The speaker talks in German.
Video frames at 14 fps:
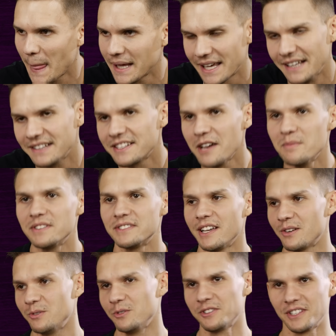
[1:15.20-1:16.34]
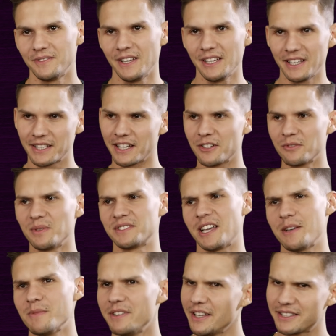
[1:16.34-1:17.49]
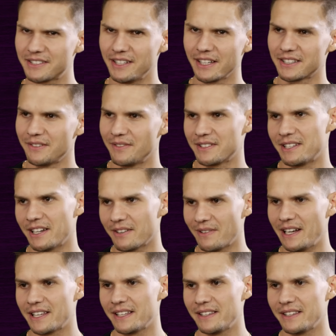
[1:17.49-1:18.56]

Ich kenne Simon sehr gut, deswegen ich kann über Simon nichts Negatives sagen, weil ich